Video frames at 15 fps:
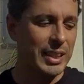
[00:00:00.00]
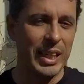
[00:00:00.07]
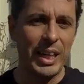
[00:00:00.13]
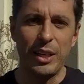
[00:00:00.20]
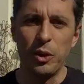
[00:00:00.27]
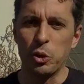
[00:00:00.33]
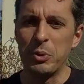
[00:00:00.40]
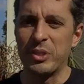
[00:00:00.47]

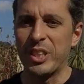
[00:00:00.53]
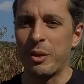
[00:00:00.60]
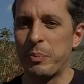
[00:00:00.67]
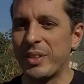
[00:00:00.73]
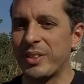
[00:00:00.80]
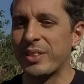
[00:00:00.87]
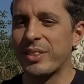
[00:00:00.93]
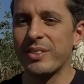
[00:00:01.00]
Cara, eu comecei a
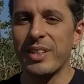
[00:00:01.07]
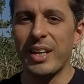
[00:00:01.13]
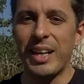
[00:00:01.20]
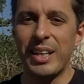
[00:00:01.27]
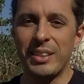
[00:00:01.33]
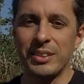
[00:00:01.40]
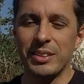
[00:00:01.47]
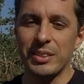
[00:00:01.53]

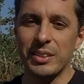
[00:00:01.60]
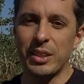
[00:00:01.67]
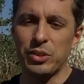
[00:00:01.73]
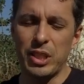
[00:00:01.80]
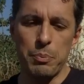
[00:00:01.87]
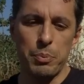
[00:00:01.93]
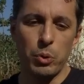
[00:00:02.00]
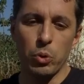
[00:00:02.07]
pesquisar, né?
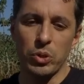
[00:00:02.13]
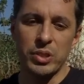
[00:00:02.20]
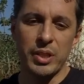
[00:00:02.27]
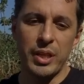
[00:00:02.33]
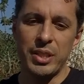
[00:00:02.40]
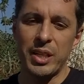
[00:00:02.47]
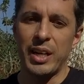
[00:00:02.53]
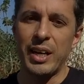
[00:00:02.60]
sempre
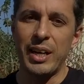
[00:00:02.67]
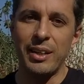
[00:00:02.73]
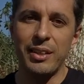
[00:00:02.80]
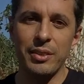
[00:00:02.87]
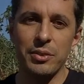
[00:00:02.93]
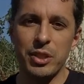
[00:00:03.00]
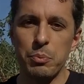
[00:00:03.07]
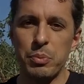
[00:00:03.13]
gostei de
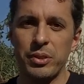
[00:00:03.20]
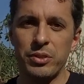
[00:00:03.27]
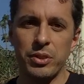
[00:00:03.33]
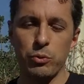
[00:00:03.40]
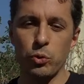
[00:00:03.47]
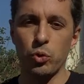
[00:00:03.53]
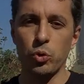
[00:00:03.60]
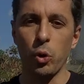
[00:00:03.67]
Harley, sempre
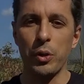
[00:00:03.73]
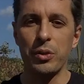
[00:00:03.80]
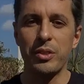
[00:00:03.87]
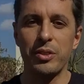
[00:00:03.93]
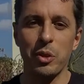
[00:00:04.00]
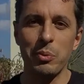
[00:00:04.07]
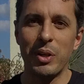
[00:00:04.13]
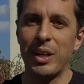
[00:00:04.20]
tive o sonho de
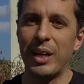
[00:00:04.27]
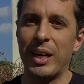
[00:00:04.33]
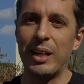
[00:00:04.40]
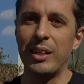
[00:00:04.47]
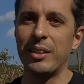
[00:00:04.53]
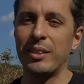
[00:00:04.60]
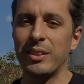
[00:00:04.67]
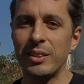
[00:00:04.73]
ter uma
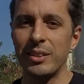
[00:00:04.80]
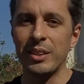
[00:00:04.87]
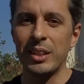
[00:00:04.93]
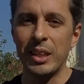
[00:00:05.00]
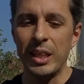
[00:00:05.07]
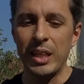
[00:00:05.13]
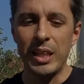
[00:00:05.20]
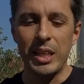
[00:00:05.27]
Harley, né?
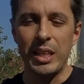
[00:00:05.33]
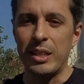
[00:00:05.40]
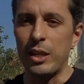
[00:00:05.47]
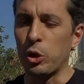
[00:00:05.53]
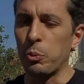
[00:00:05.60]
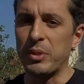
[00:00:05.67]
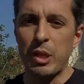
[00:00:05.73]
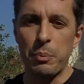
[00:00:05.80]
Ah. E
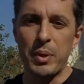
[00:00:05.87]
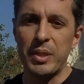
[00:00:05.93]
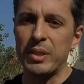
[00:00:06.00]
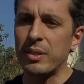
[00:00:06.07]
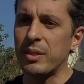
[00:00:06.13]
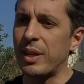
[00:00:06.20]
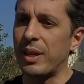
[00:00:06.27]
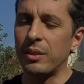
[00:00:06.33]
aí comecei a
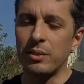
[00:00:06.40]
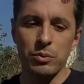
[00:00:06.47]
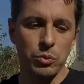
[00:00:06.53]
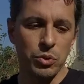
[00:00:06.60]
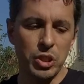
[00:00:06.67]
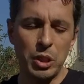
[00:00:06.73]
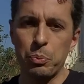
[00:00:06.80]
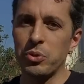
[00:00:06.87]
pesquisar
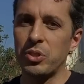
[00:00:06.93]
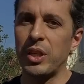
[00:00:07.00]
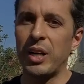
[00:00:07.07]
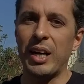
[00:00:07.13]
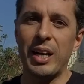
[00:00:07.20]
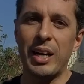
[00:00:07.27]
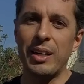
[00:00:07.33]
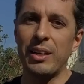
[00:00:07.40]
os tipos de
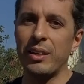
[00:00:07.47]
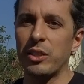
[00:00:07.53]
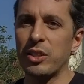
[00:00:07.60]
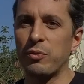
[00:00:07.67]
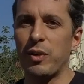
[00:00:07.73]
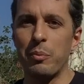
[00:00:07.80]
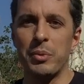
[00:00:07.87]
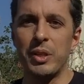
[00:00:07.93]
Harley,
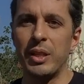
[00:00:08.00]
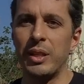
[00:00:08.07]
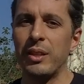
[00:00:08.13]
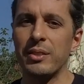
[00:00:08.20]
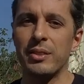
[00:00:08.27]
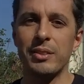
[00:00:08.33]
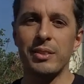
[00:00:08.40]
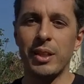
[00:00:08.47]
as
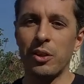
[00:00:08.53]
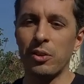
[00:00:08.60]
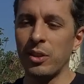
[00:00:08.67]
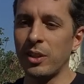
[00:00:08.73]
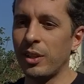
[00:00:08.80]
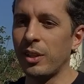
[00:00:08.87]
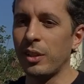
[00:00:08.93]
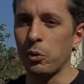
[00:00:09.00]
famílias e tal.
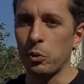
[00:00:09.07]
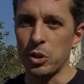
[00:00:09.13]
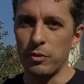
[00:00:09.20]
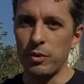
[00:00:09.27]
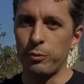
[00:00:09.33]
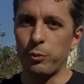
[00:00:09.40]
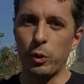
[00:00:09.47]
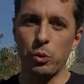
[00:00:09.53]

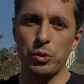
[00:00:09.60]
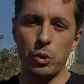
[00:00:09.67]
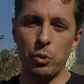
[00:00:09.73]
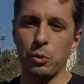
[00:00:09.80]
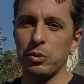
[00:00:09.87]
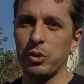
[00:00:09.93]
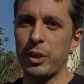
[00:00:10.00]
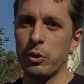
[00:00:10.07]
Inclusive foi quando
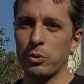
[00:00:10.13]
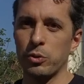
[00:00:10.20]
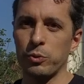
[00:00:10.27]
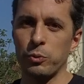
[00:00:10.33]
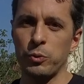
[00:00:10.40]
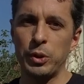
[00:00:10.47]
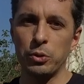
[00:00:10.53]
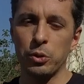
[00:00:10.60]
encontrei os
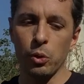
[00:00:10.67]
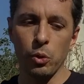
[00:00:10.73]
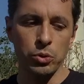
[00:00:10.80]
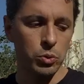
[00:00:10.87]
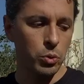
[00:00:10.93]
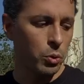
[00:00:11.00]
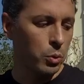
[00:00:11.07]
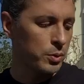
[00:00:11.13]
vídeos do
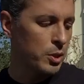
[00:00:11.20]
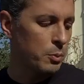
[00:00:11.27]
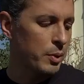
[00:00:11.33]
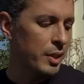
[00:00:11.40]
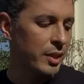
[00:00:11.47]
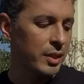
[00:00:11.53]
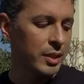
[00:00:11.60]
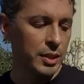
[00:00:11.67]
Los Condes
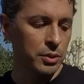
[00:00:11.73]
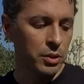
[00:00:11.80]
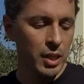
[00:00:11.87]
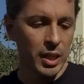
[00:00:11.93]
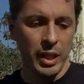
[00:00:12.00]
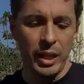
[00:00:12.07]
explicando.